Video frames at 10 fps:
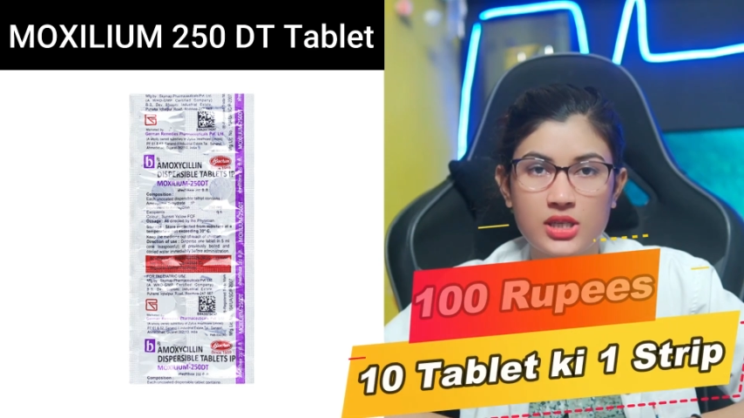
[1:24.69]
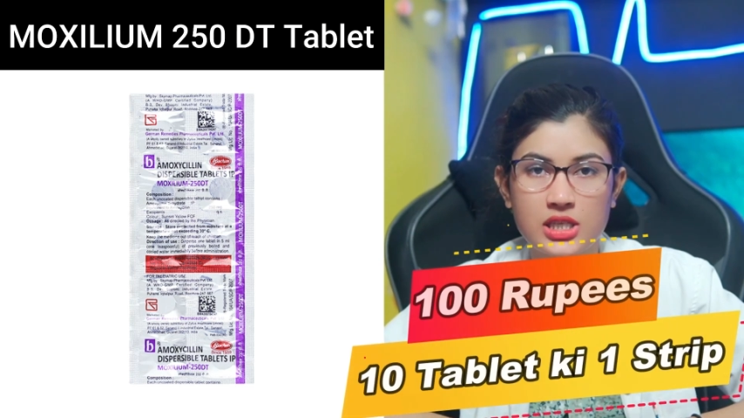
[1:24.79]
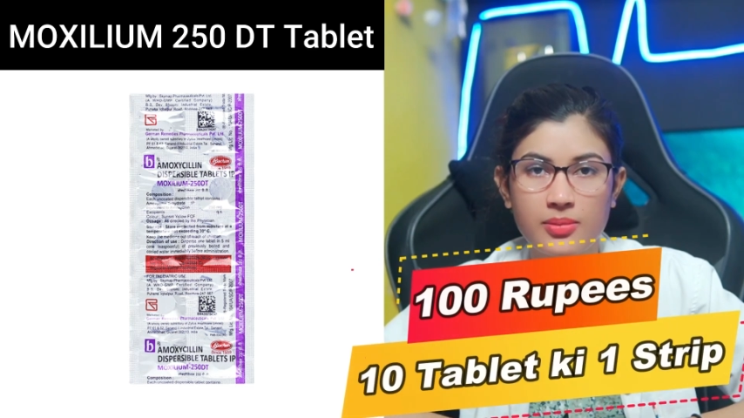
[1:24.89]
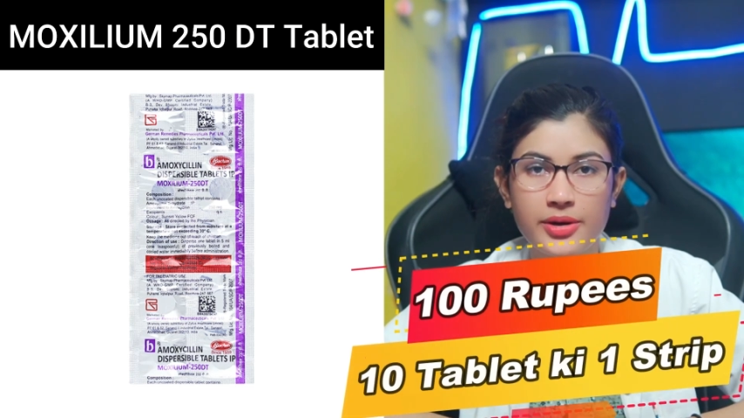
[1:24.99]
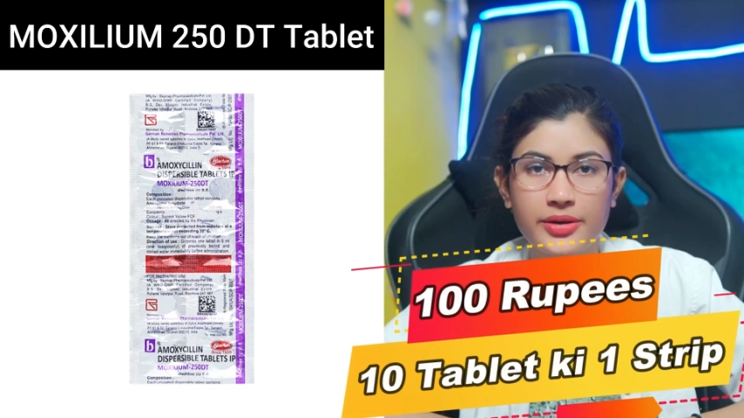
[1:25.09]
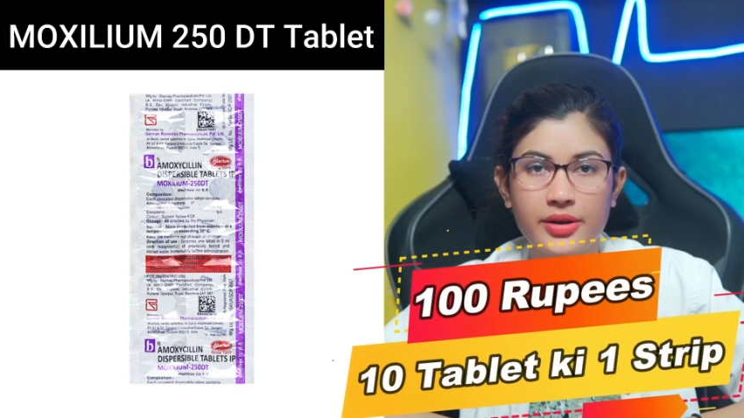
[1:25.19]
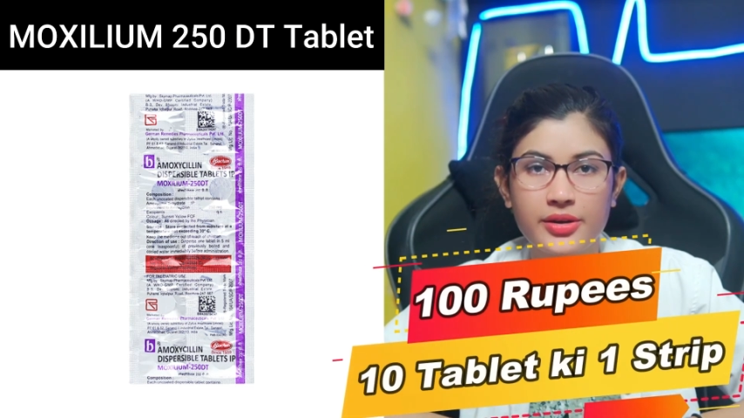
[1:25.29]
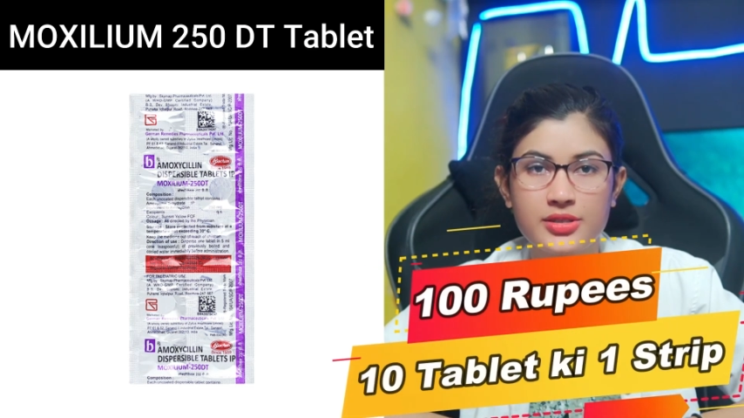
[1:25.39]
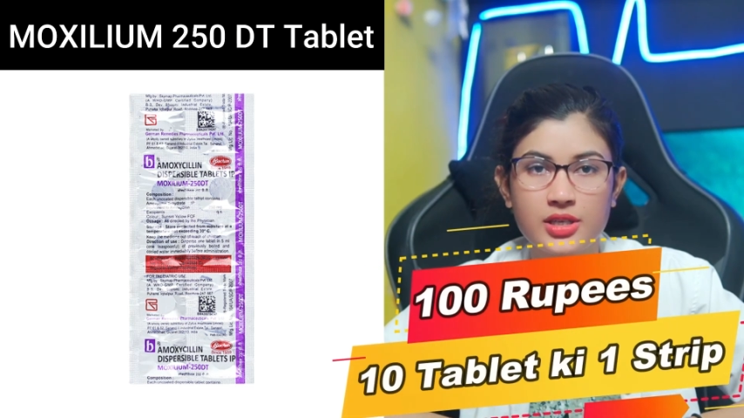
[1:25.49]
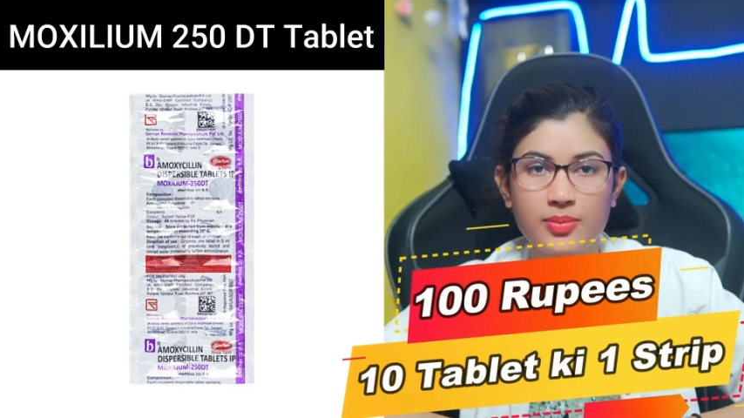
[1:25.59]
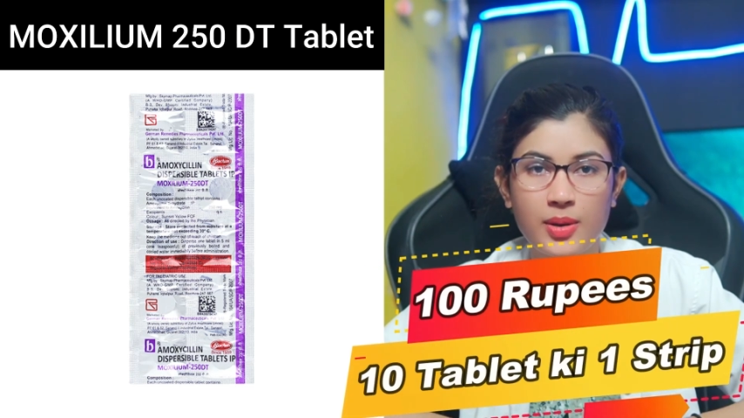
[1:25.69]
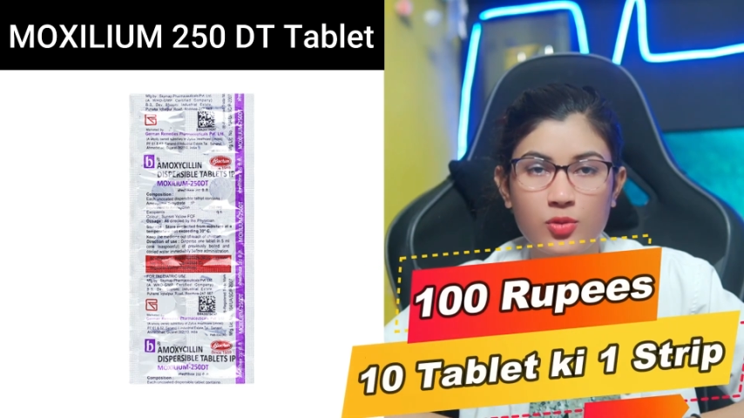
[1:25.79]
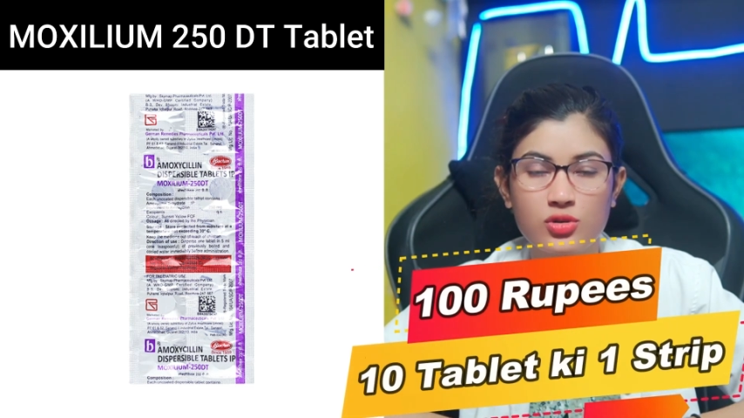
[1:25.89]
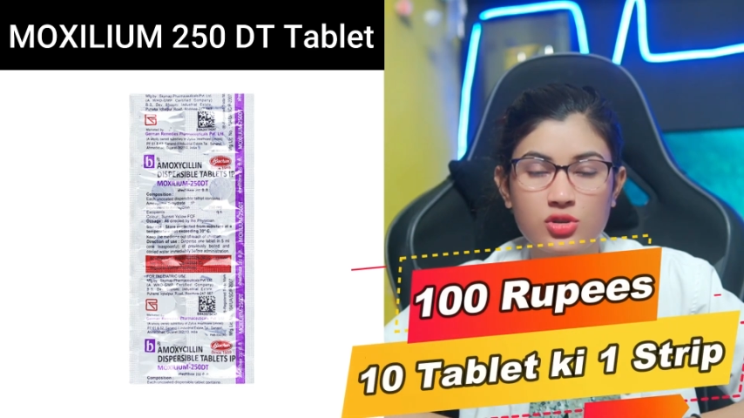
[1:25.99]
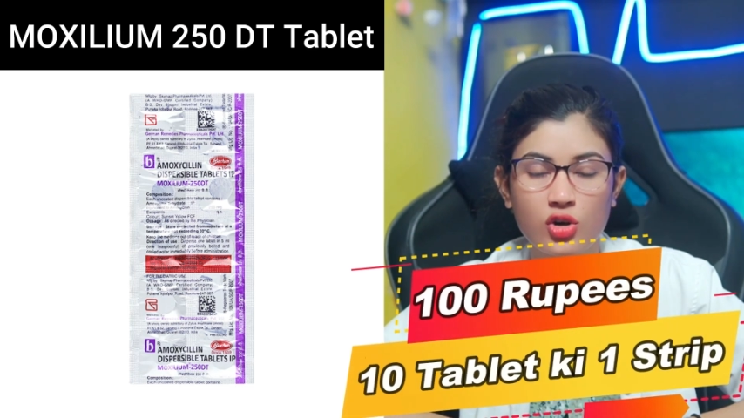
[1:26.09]
दस टेबलेट की एक स्ट्रिप
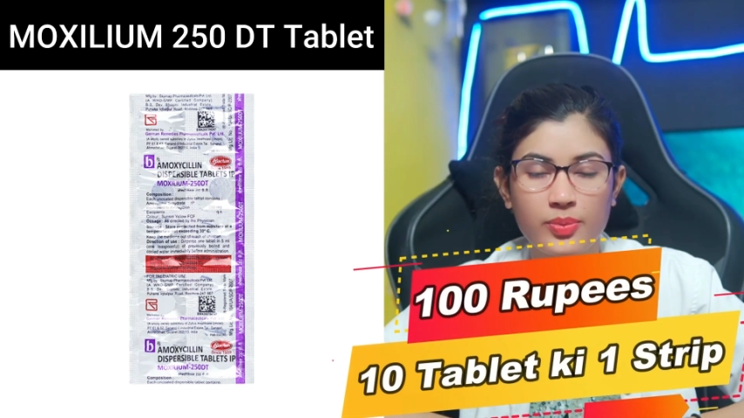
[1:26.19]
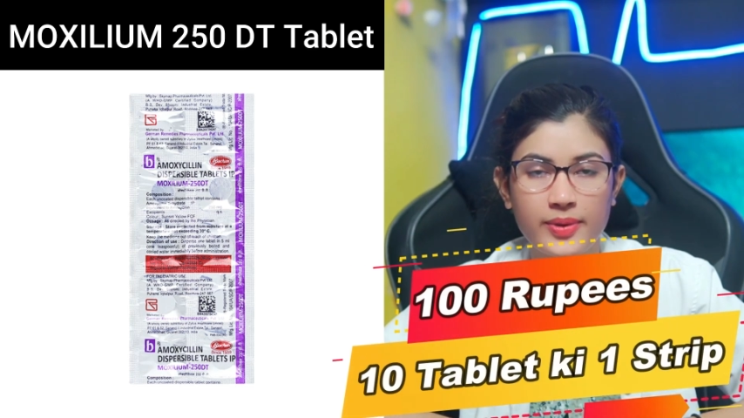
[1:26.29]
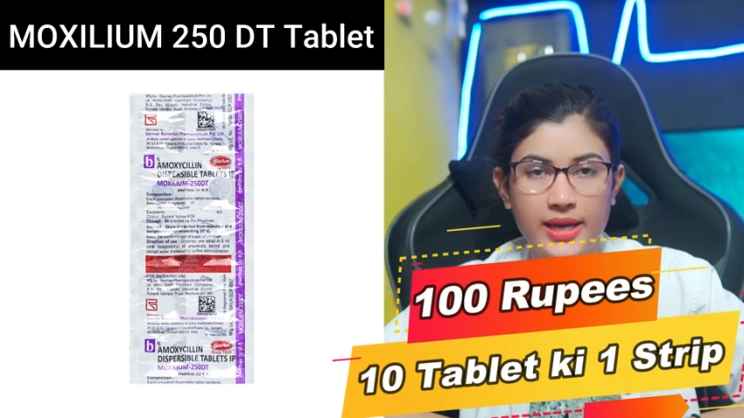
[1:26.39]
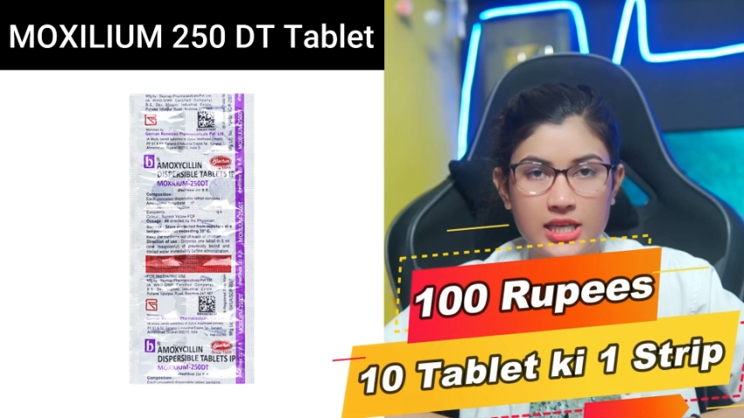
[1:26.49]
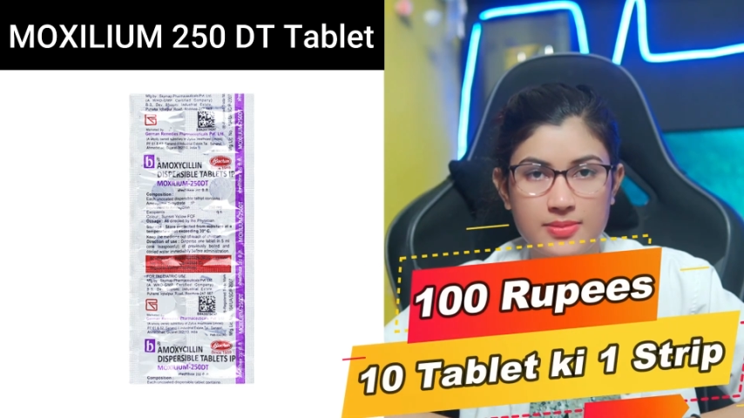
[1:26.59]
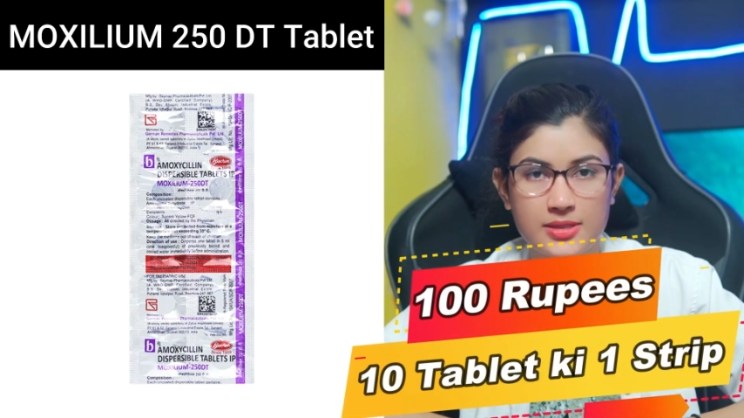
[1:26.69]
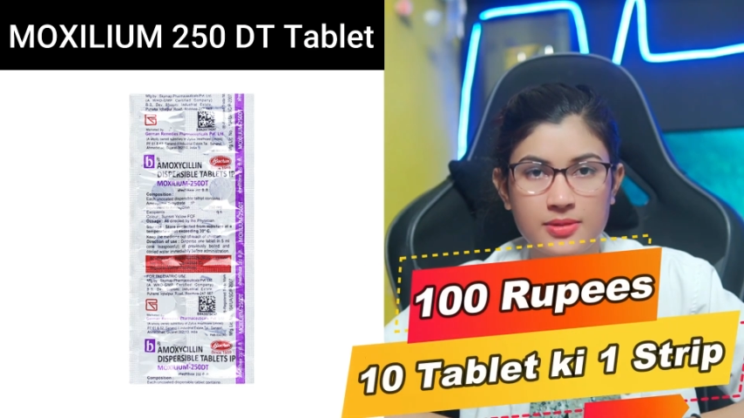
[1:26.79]
आपको सौ रुपए के आसपास